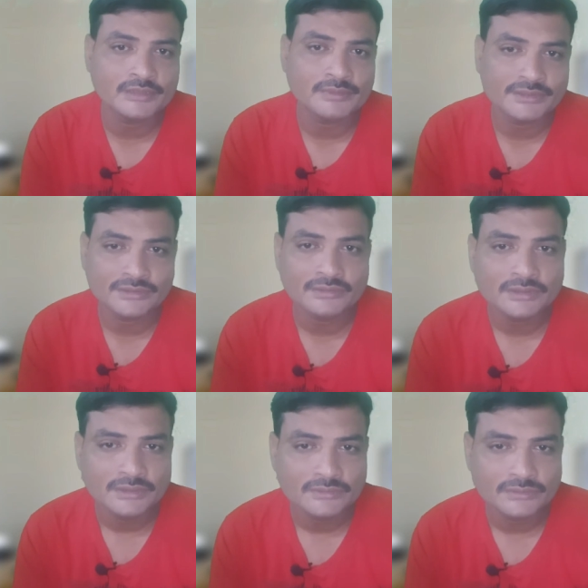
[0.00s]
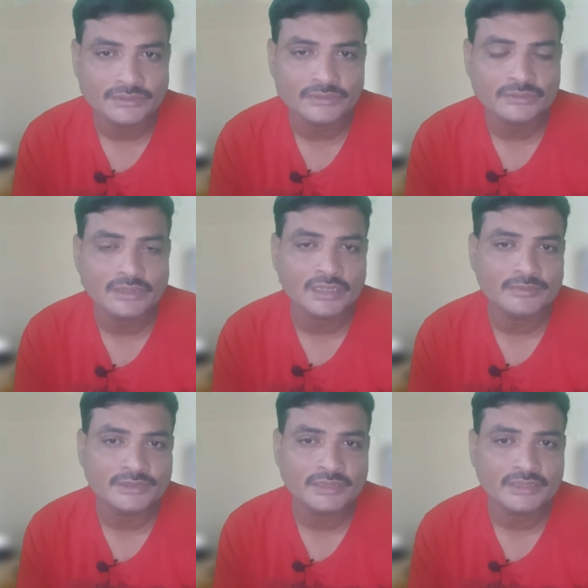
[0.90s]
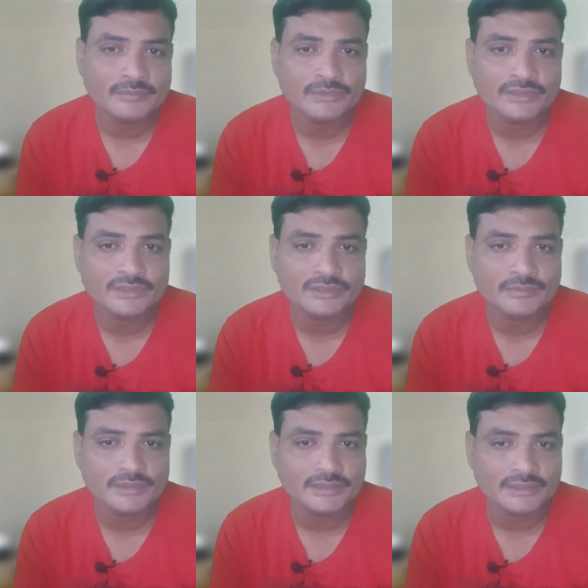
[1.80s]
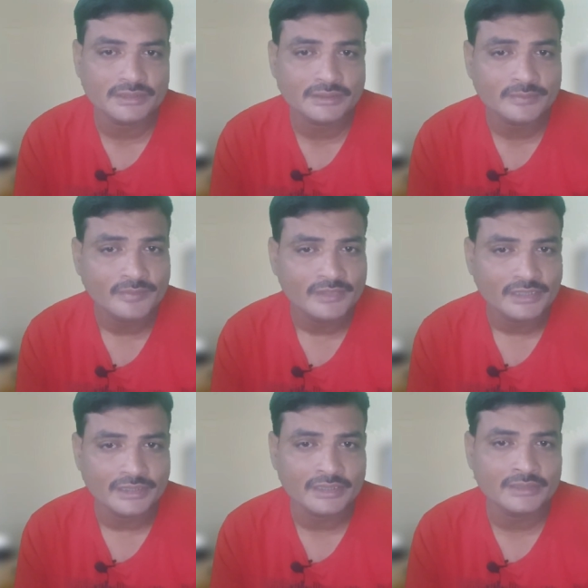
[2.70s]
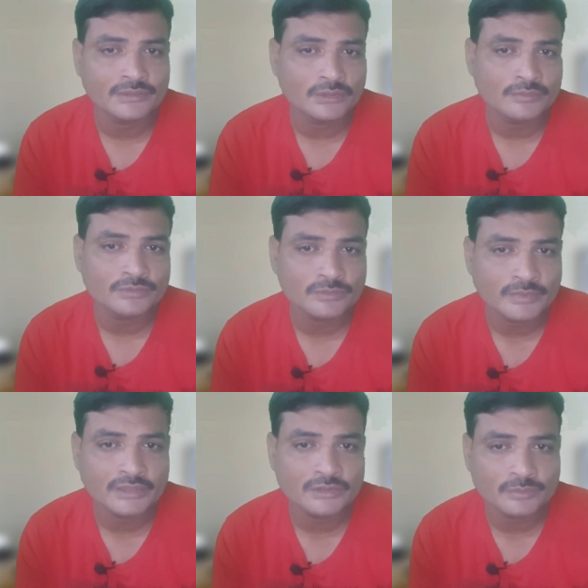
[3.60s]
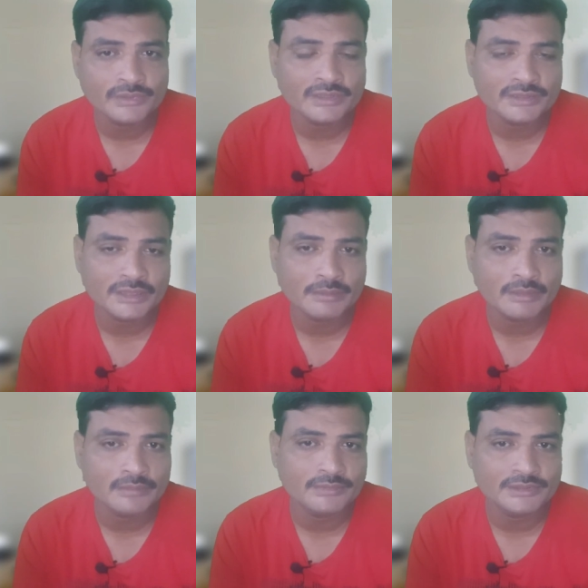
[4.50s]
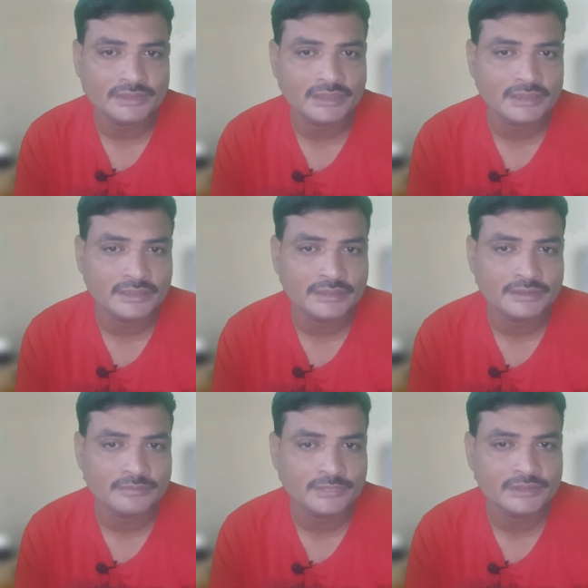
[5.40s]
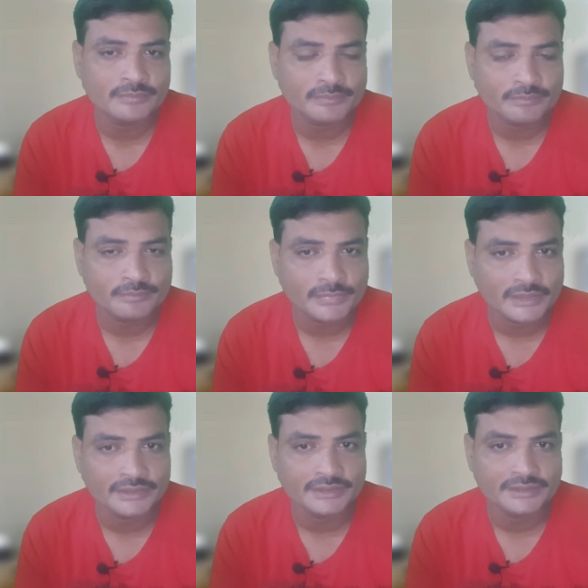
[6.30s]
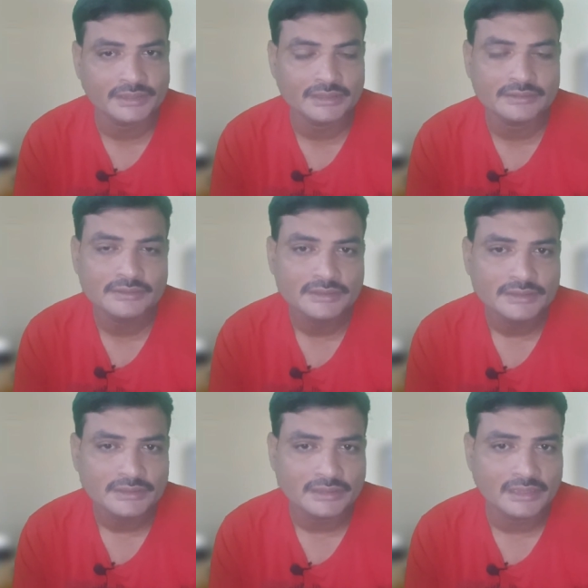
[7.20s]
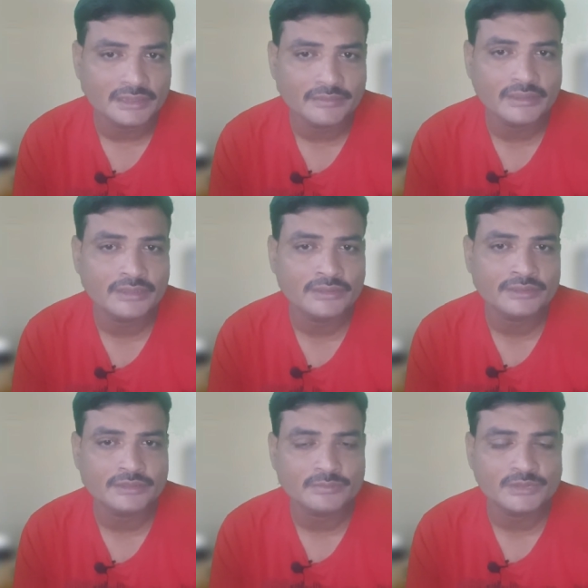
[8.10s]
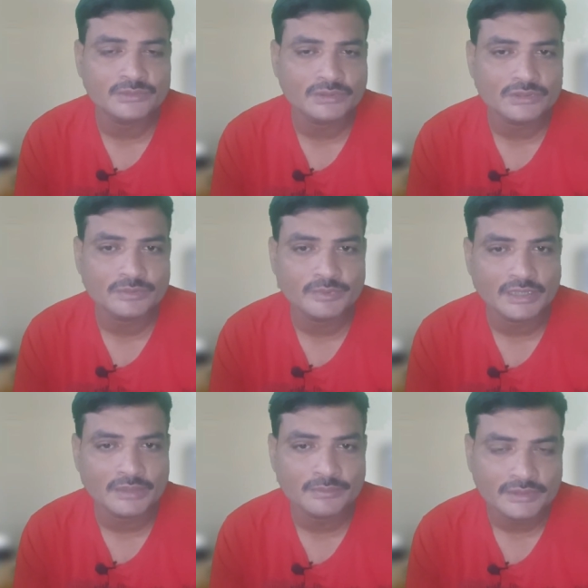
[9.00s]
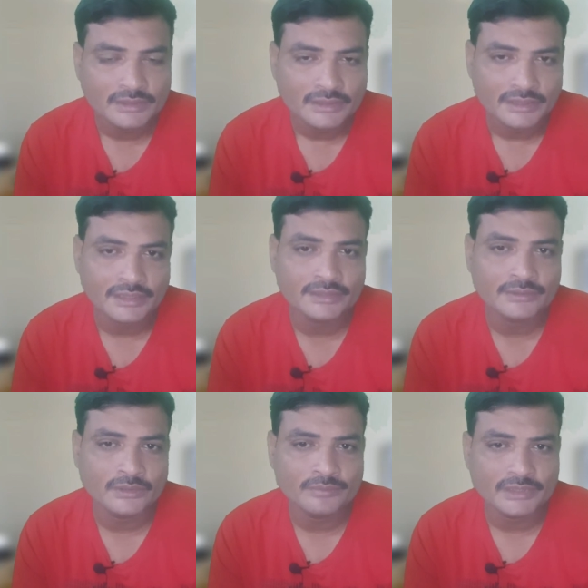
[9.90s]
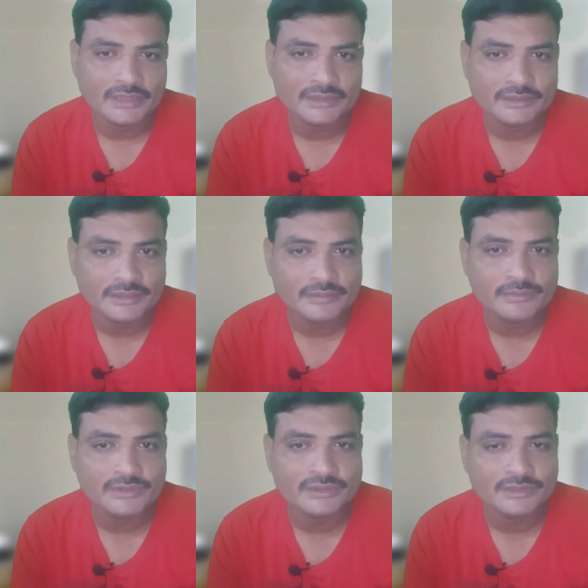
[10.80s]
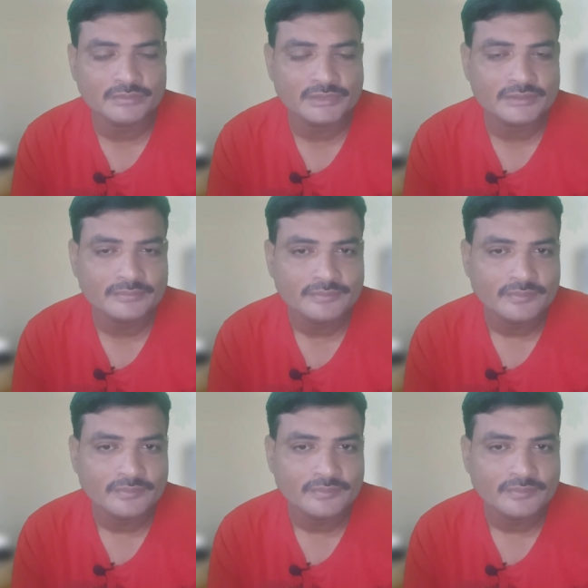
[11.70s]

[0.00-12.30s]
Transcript: बड़े बच्चे उनको आपने थर्टी पोटेंसी में देनी है एक ड्रॉप सुबह दोपहर शाम आपने देना है एक चम्मच पानी के साथ खाने वाला एक चम्मच होता है उसमें आप एक ड्रॉप डालें थर्टी पोटेंसी में